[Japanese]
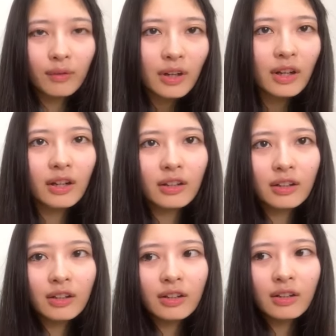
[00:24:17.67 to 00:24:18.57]
は
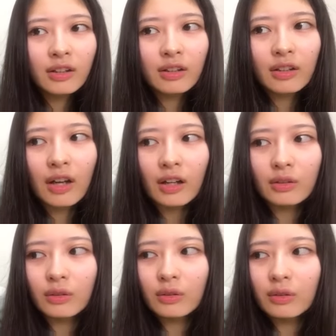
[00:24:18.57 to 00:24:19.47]

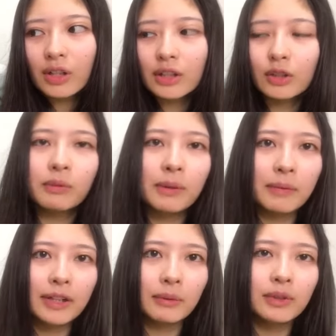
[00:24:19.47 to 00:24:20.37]
あの
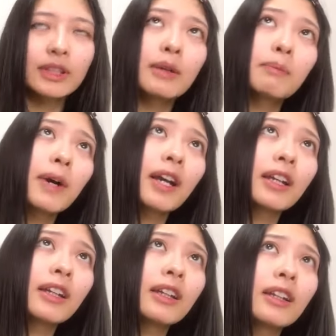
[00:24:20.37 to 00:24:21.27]
エイトメンバーでも先
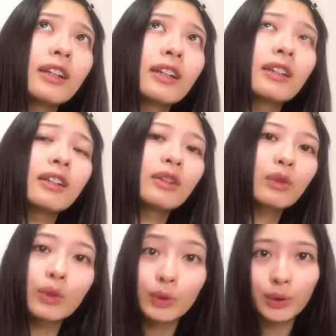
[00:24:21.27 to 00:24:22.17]
輩
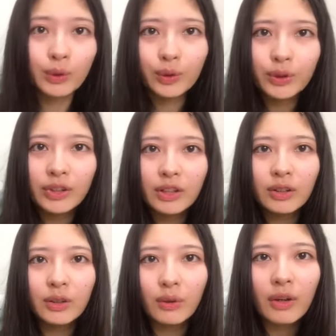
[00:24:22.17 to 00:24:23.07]
のことを言って
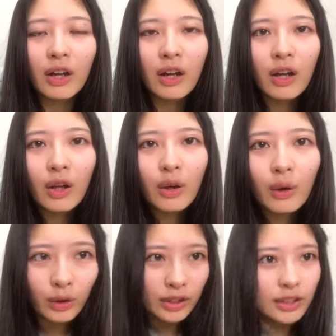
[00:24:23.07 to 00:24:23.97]
る人は
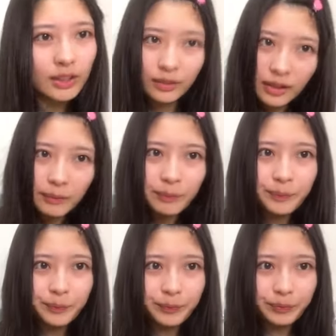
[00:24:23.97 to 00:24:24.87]
多いですよね。
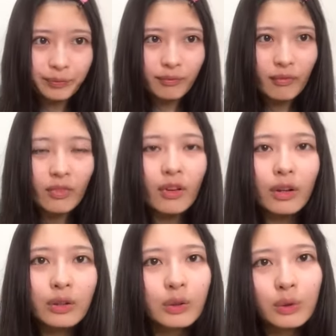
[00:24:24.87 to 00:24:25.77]

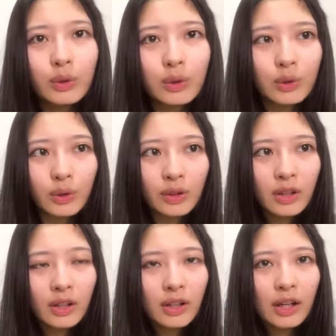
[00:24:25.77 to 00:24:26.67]
そうそうそう。
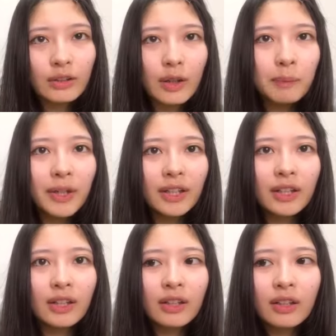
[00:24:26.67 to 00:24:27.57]
あとやっぱ
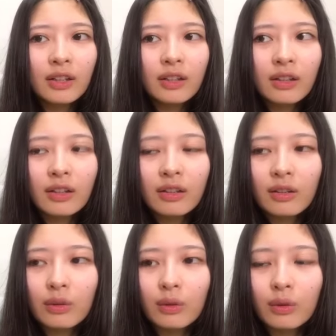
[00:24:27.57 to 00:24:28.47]
り
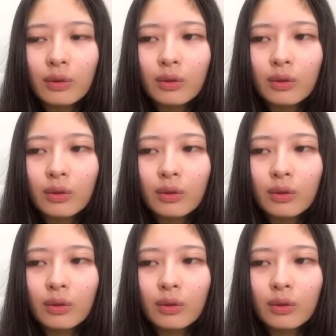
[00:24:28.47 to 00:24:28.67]
こ